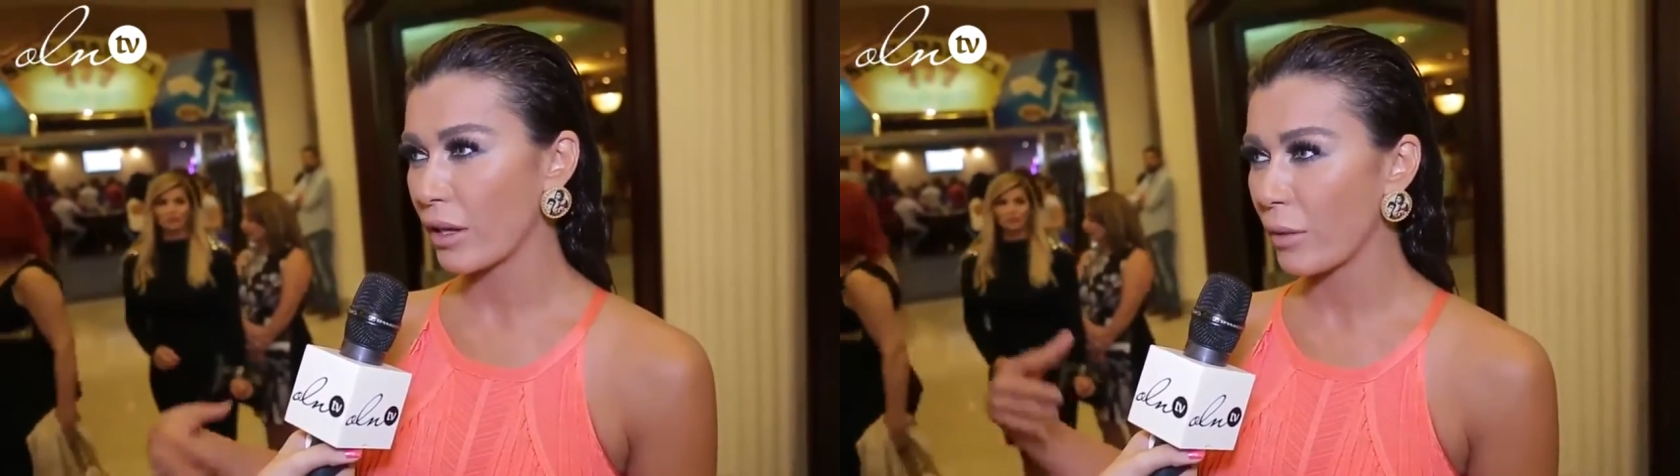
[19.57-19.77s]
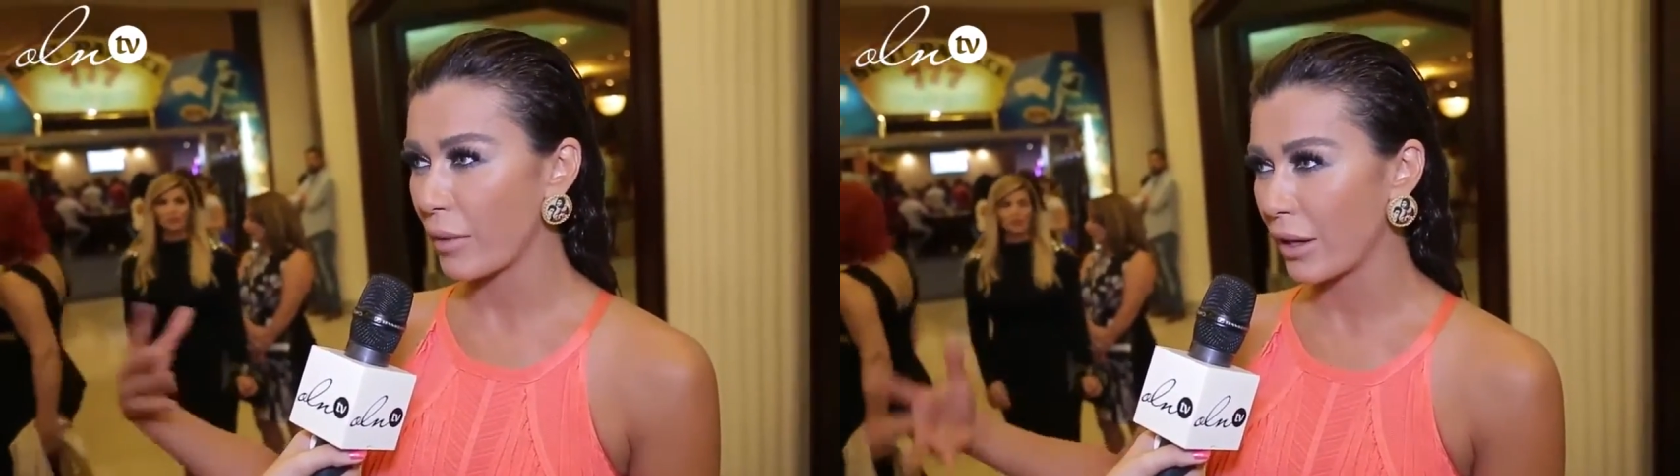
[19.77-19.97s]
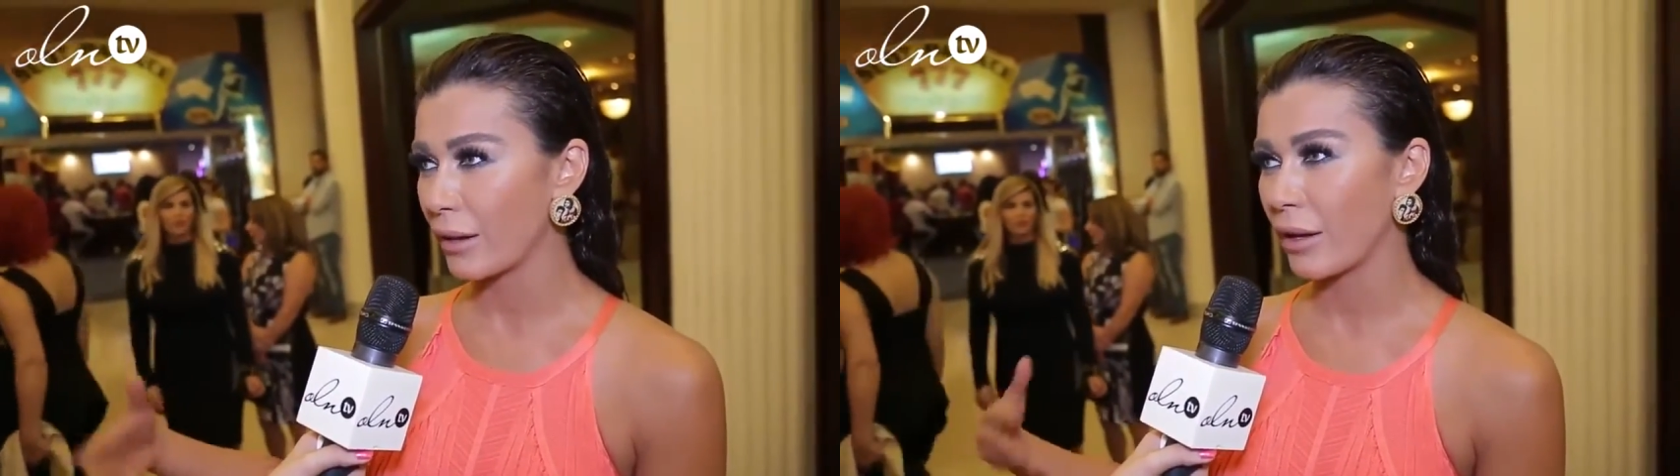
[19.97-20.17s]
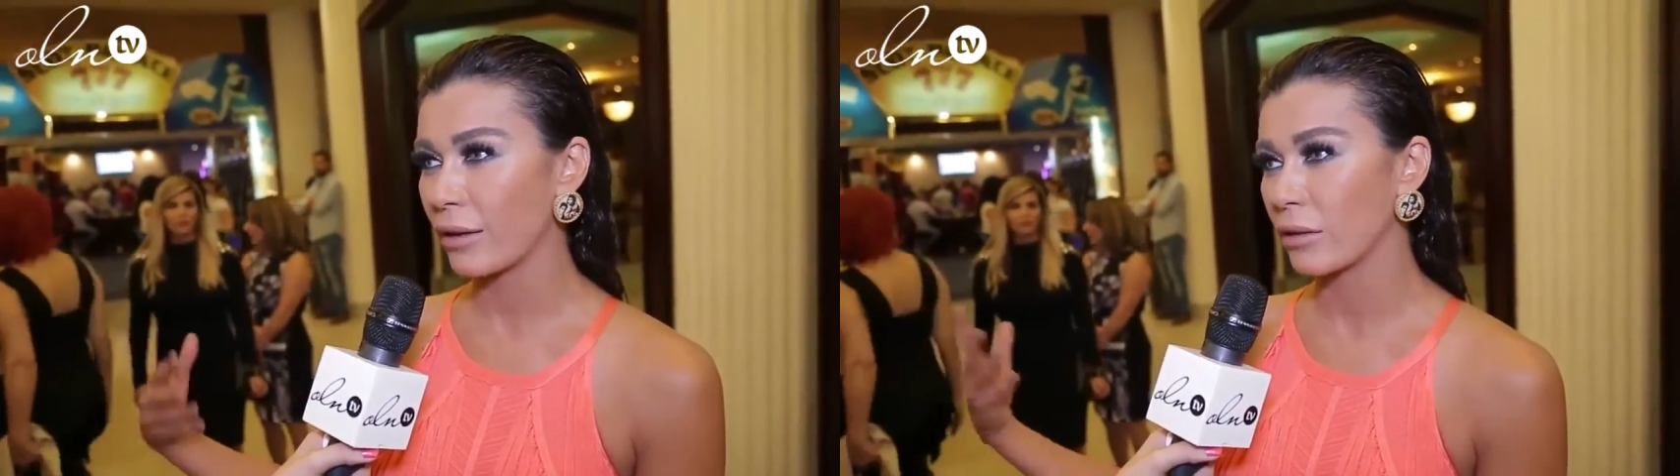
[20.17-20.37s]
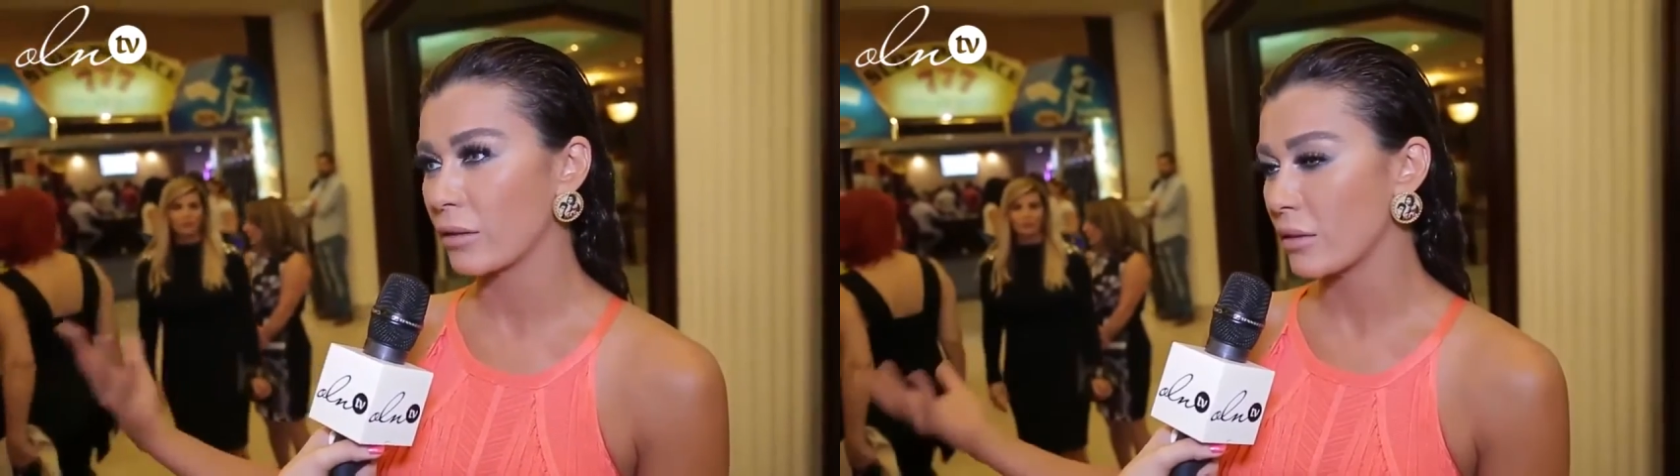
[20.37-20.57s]
الله دائما
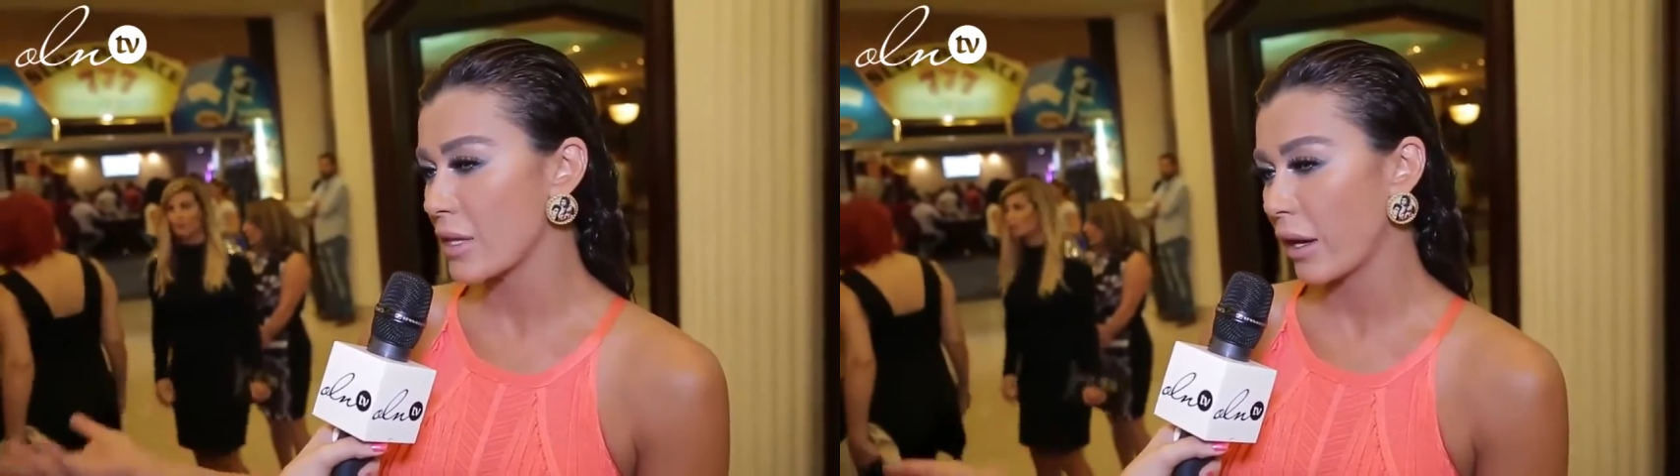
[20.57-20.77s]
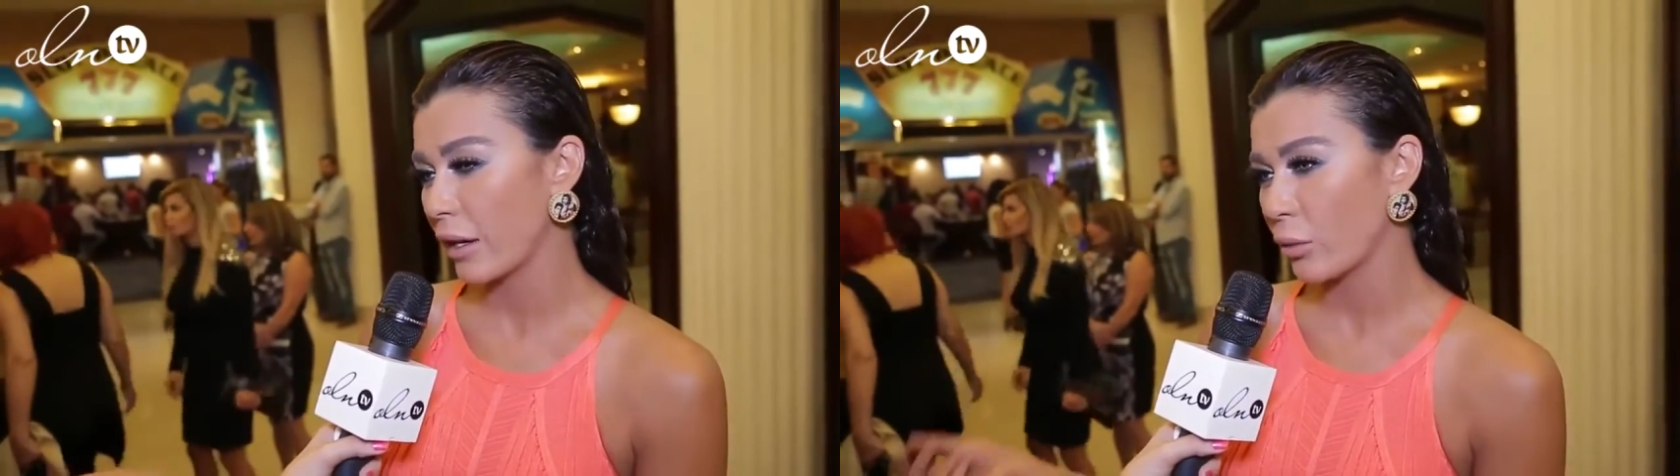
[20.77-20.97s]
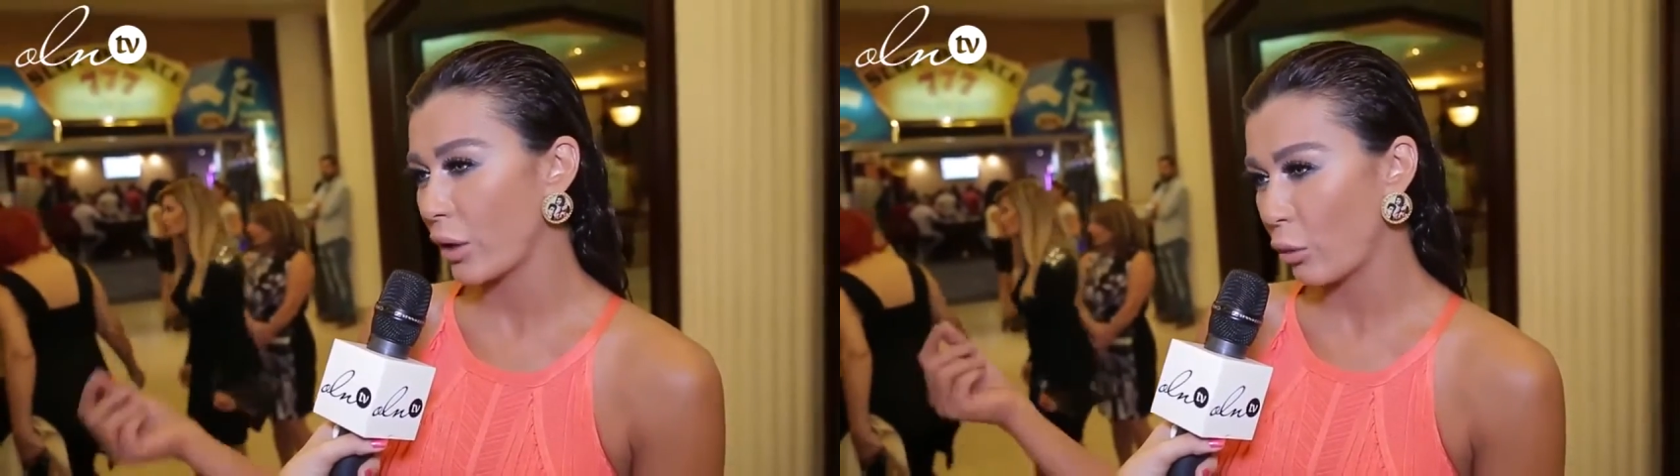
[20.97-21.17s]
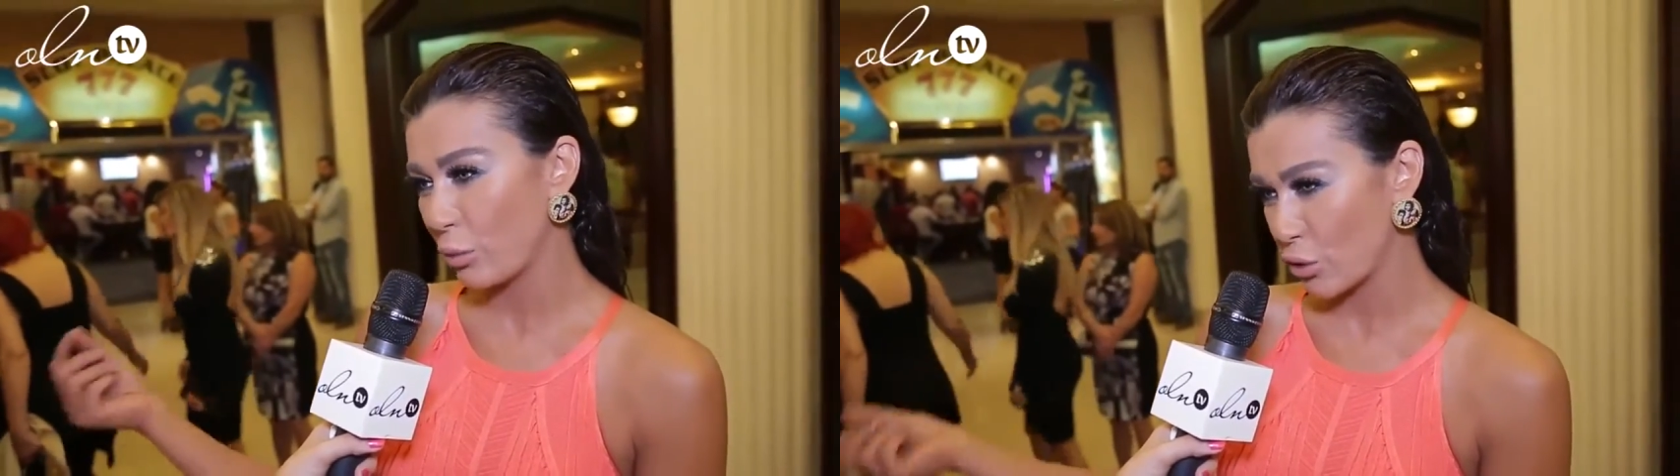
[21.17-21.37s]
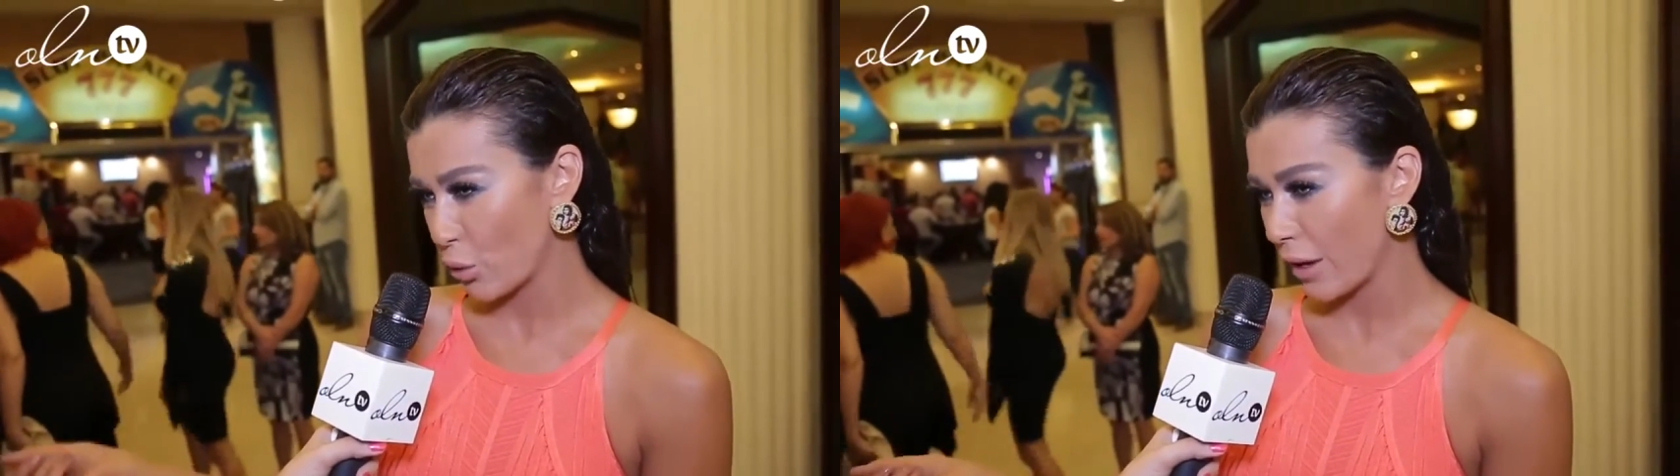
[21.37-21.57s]
نقدر نساعد ولو
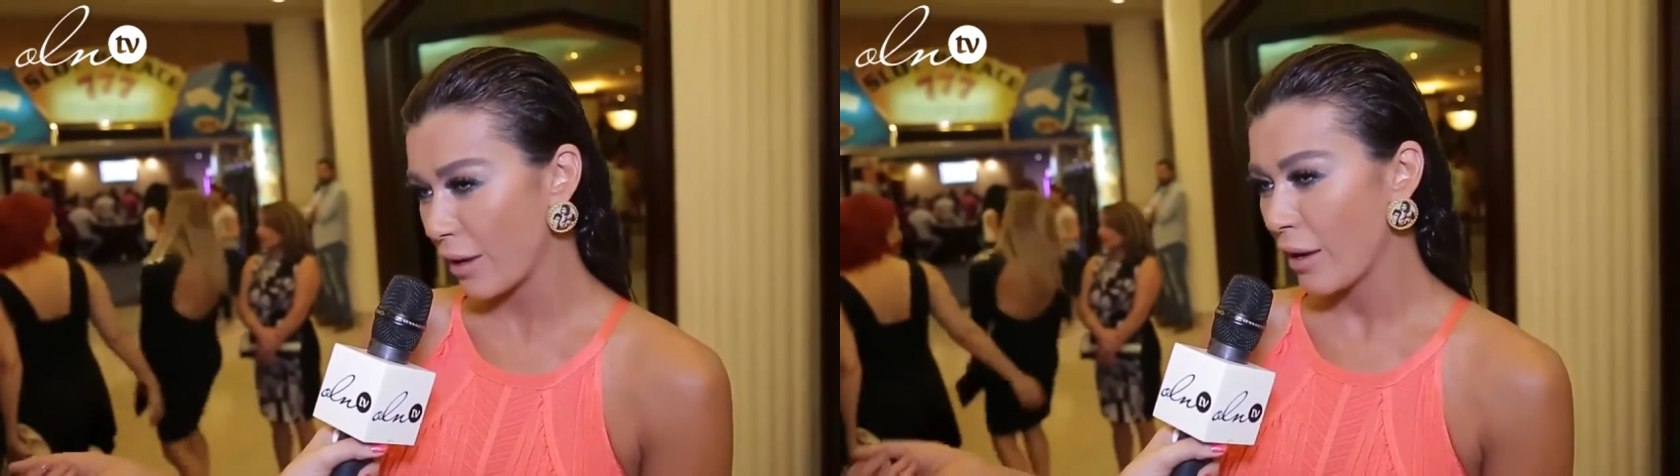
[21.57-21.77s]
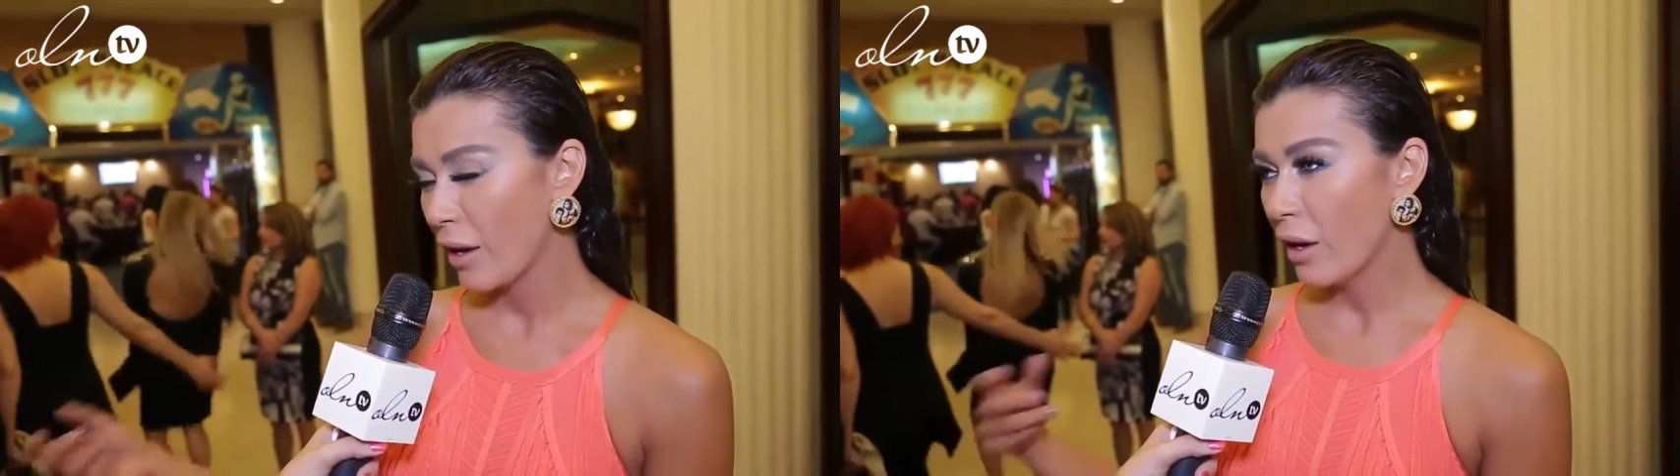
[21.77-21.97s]
بشوي